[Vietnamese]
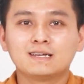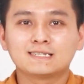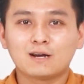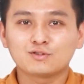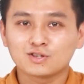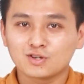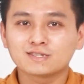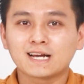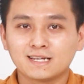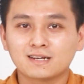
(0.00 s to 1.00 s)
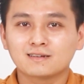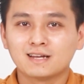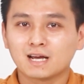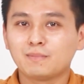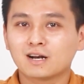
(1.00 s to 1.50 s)
sao cho rõ ràng nhất
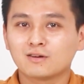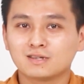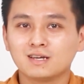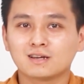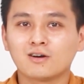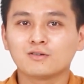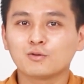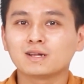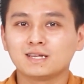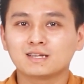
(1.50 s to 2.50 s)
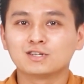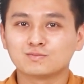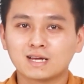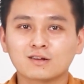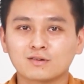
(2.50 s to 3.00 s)
để các bạn có thể có những họa tiết để
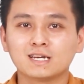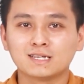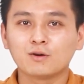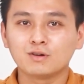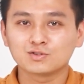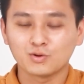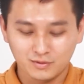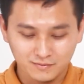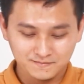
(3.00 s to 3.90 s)
chúng ta có thể theo được rồi.